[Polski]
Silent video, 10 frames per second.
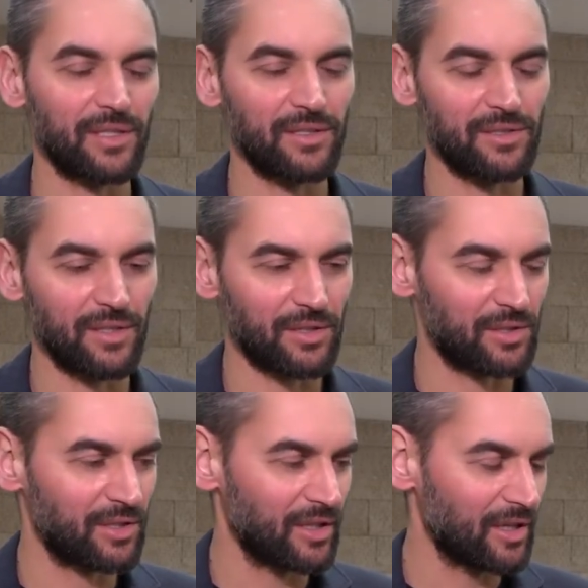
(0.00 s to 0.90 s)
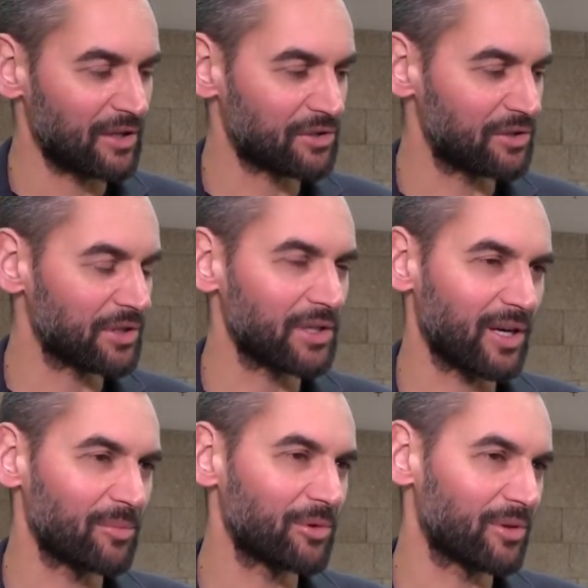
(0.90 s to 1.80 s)
jakieś, jakieś czynniki
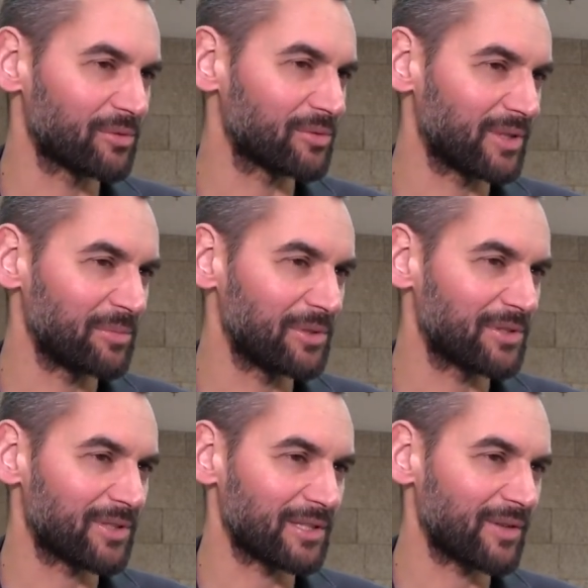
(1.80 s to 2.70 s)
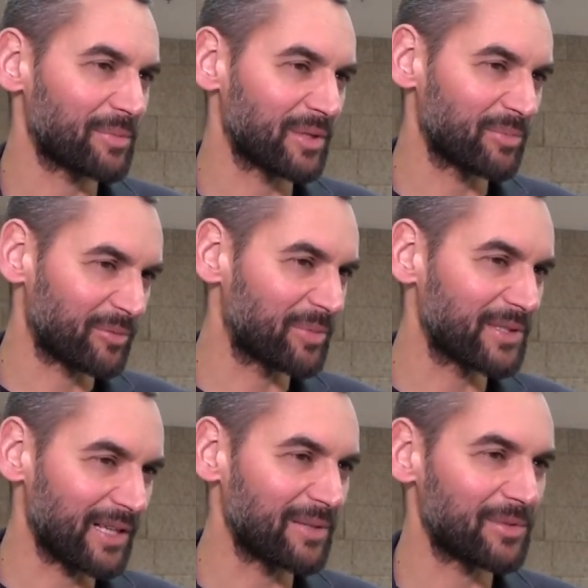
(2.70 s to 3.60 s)
hamują tutaj ministra zdrowia przed
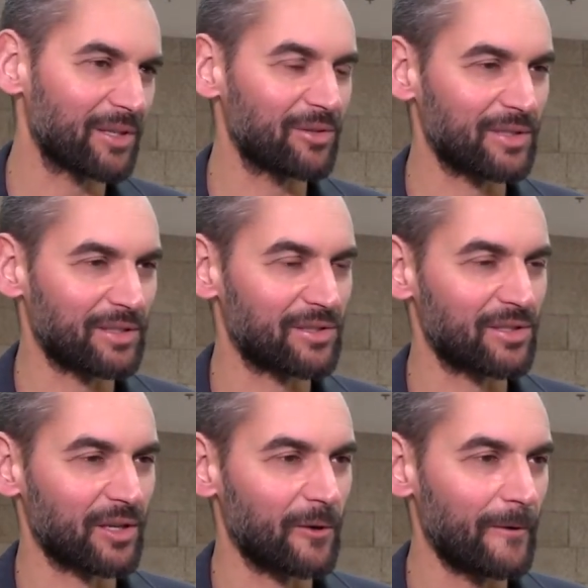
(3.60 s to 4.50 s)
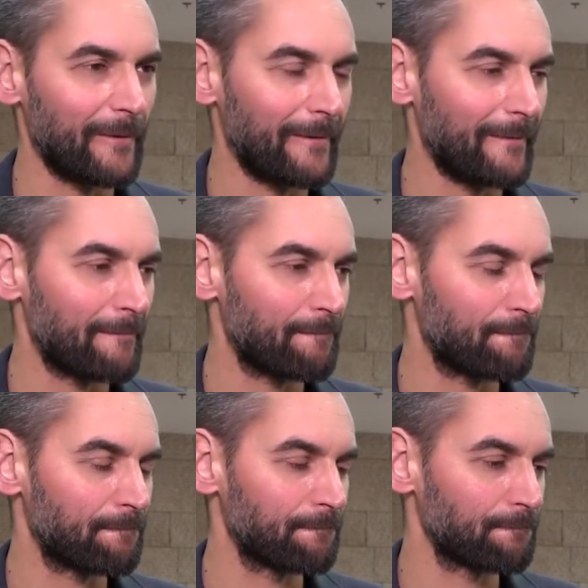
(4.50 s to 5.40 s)
podpisaniem tego ostatecznego,
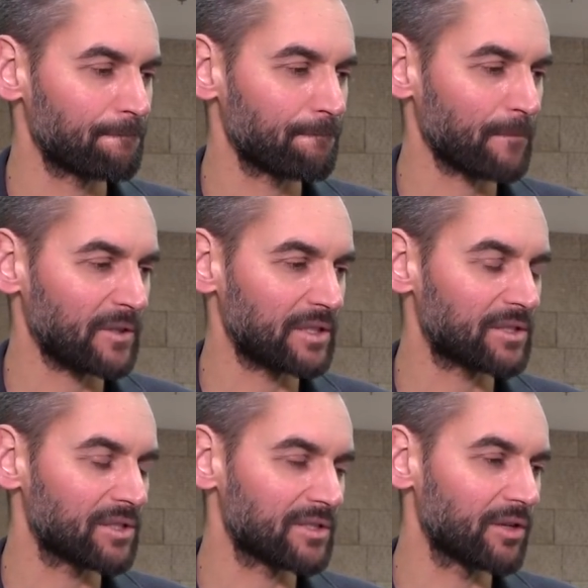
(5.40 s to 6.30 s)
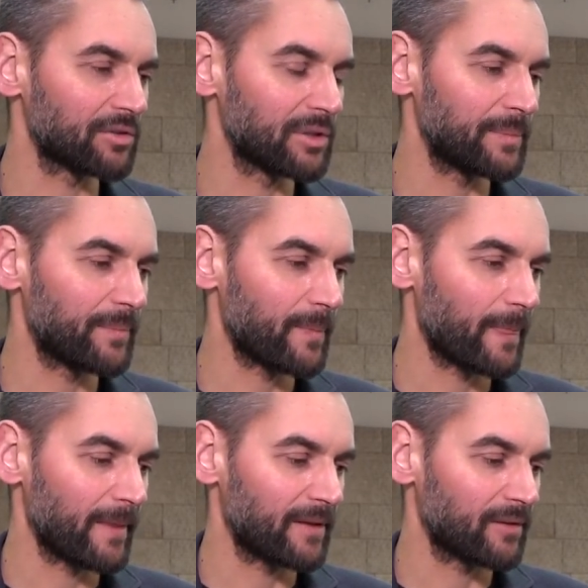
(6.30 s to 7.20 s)
um, ostatecznej zgody.
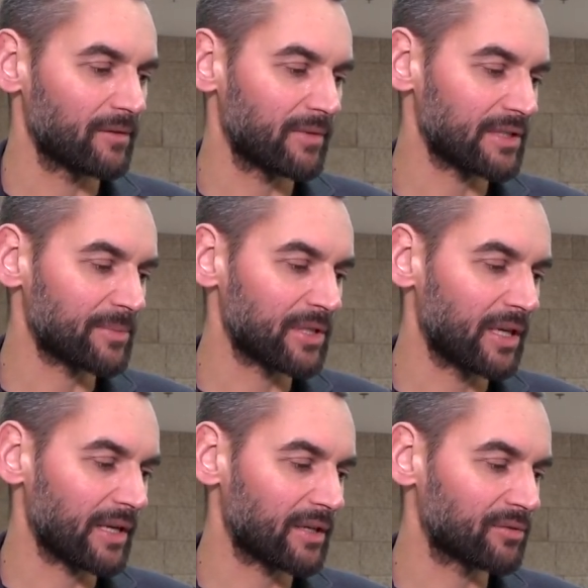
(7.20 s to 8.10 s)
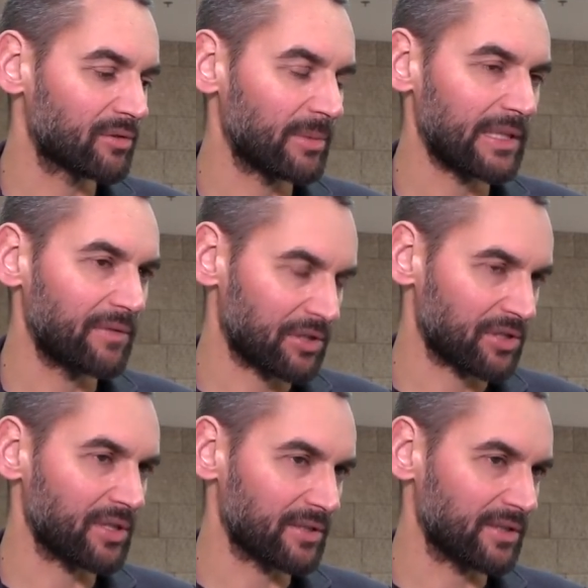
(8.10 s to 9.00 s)
No, uważam, że lek, który ma
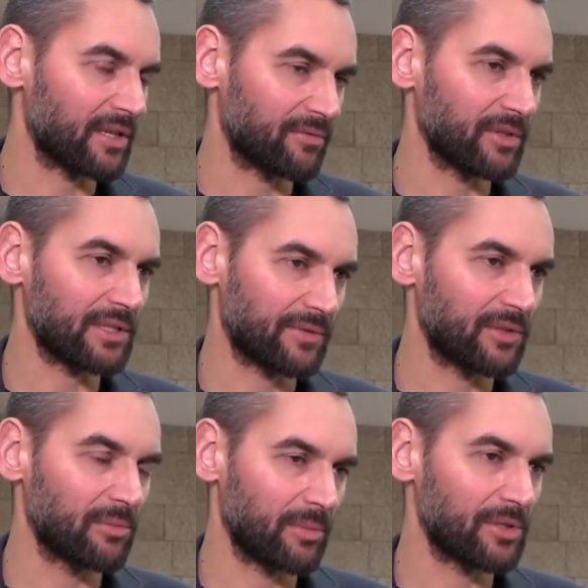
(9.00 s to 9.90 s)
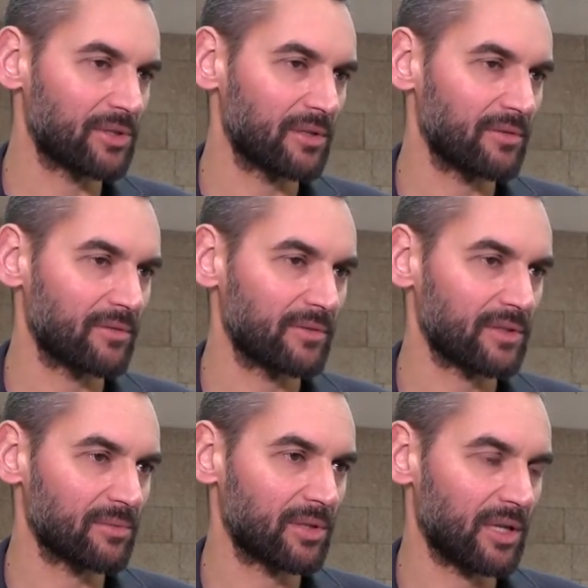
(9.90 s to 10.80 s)
największe szanse na refundację w tym momencie w
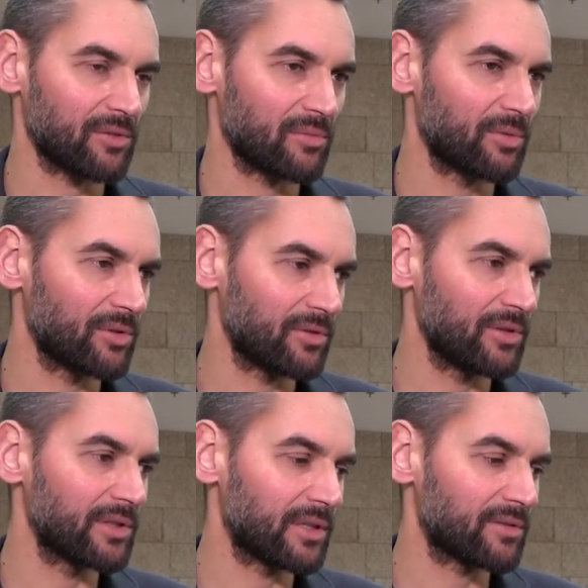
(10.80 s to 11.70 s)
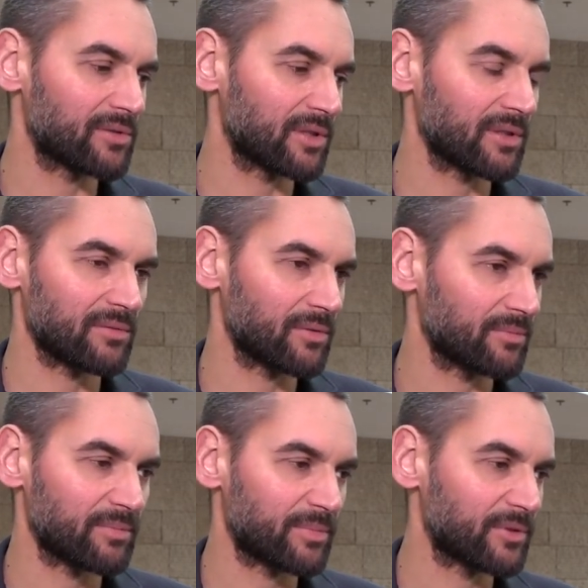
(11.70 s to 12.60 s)
naszym kraju, bo inne jeszcze no,
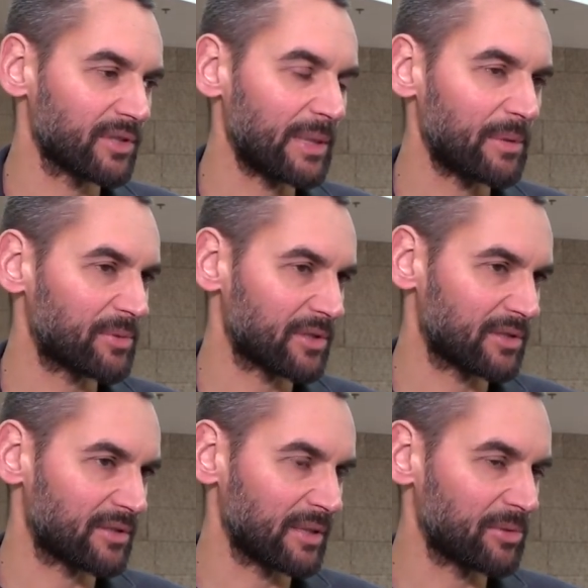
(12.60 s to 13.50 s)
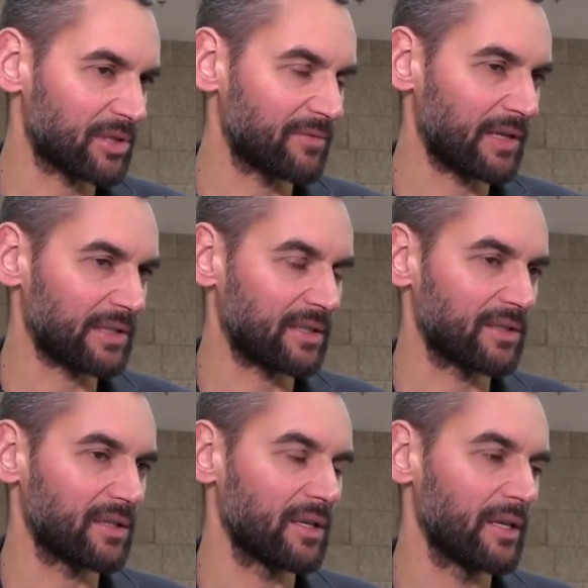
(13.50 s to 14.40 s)
co najmniej przez najbliższe dwa lata nie,